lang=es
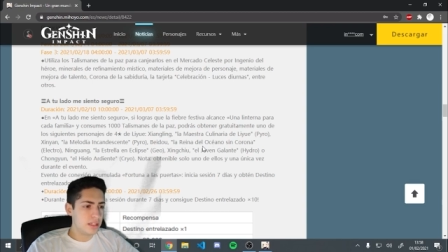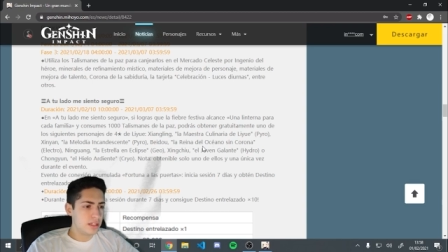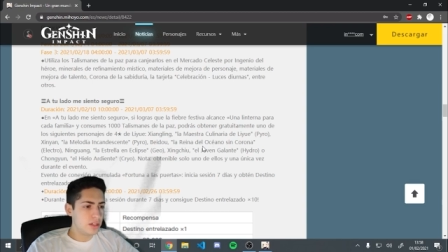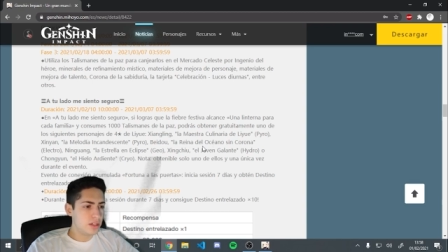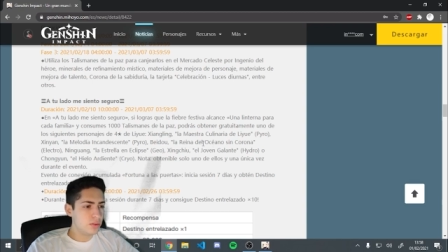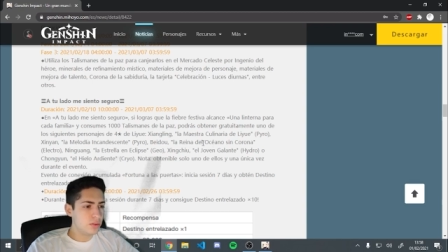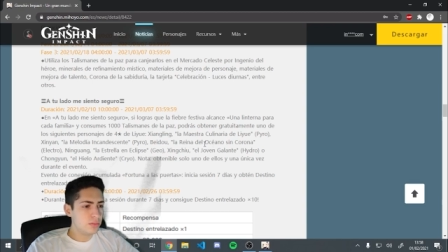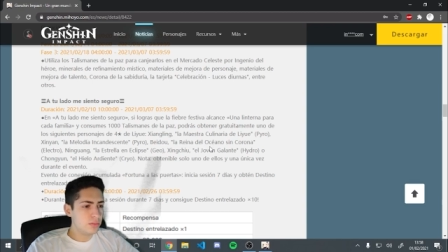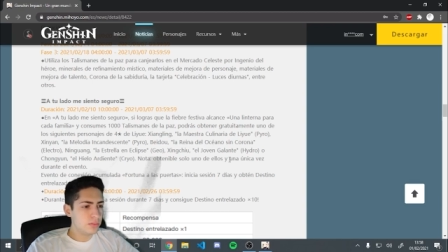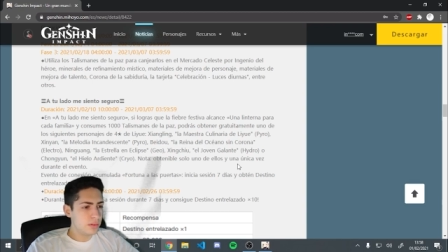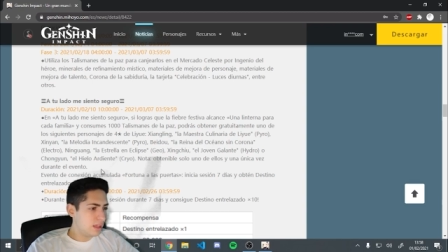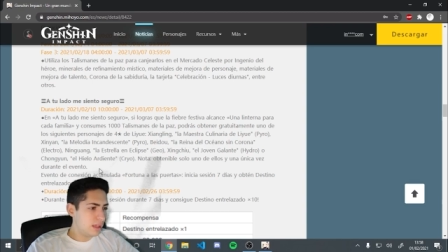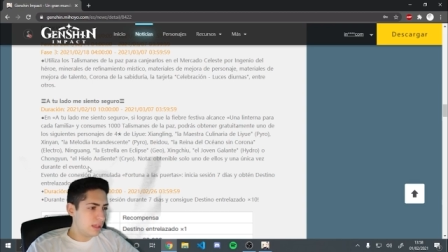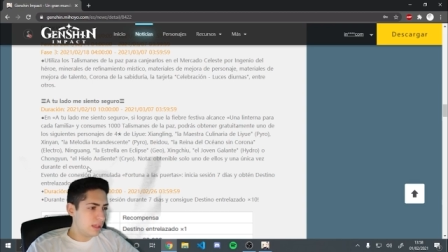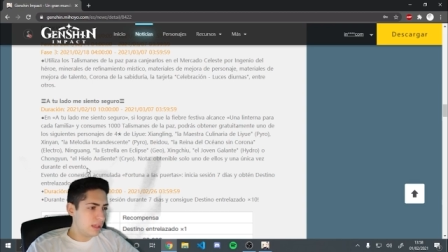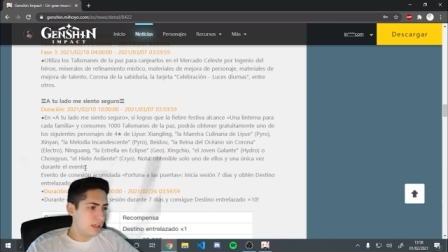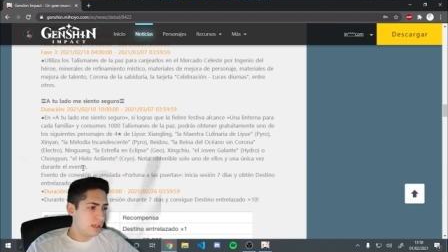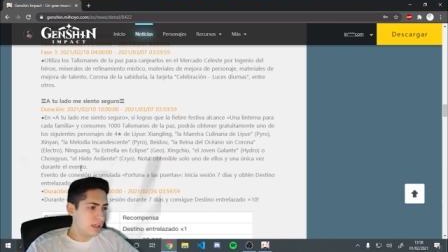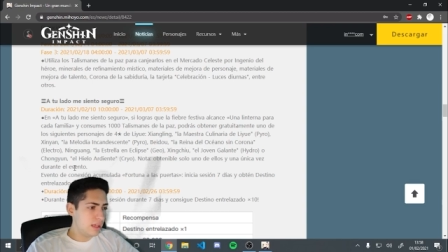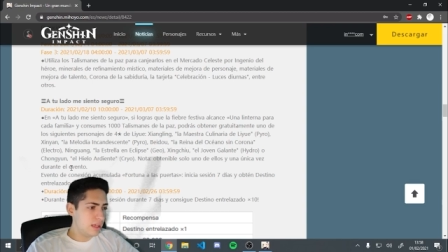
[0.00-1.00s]
Qiu
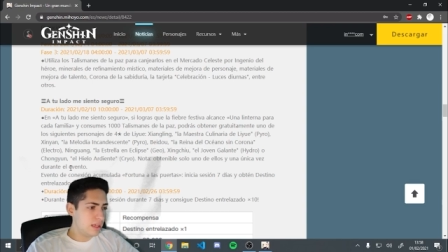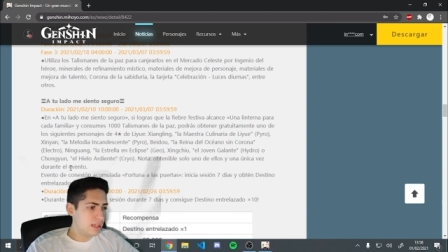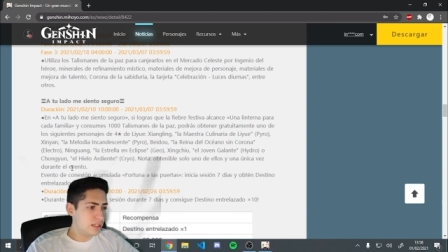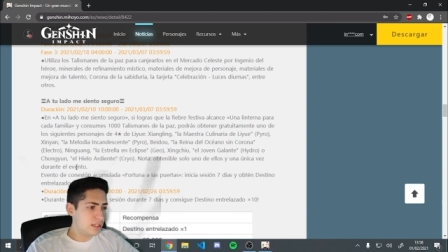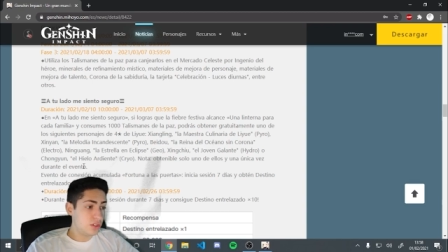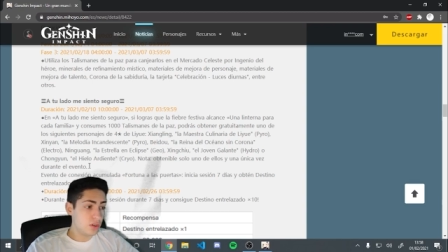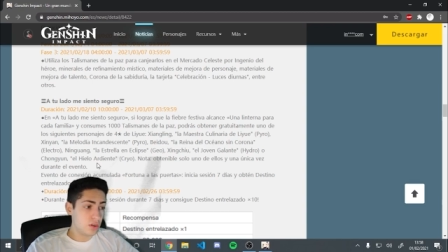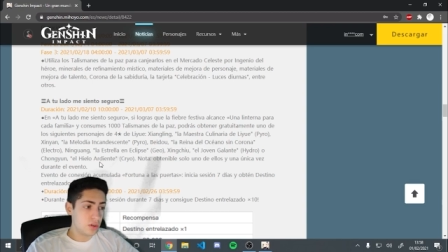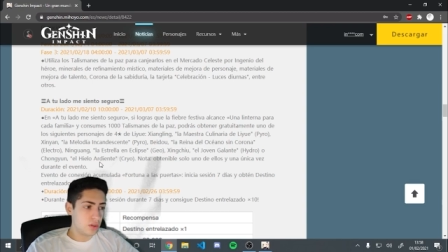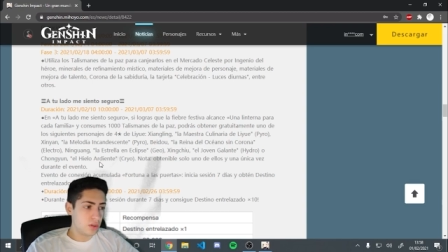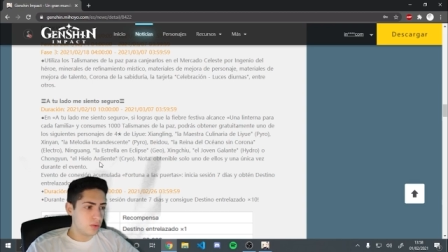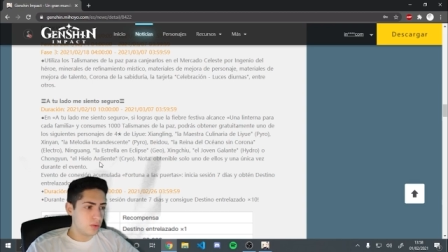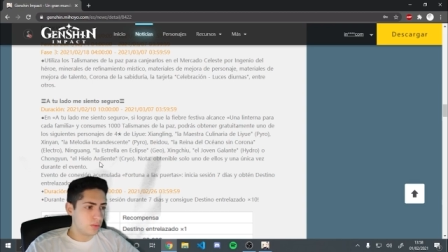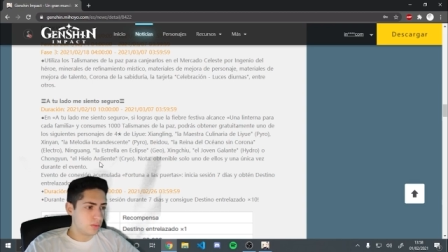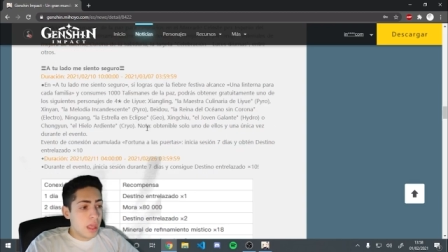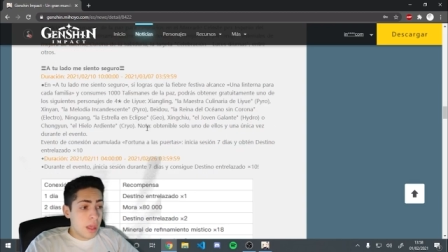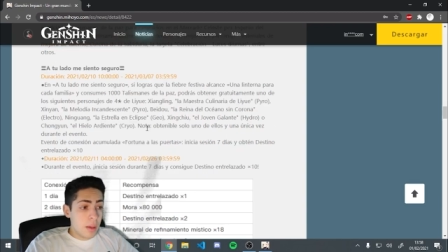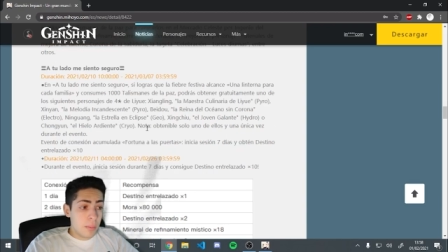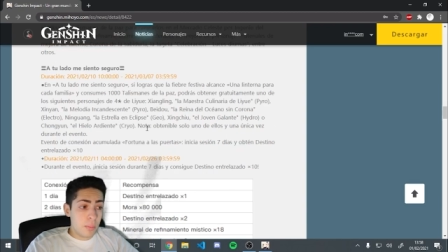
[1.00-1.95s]
y Yun.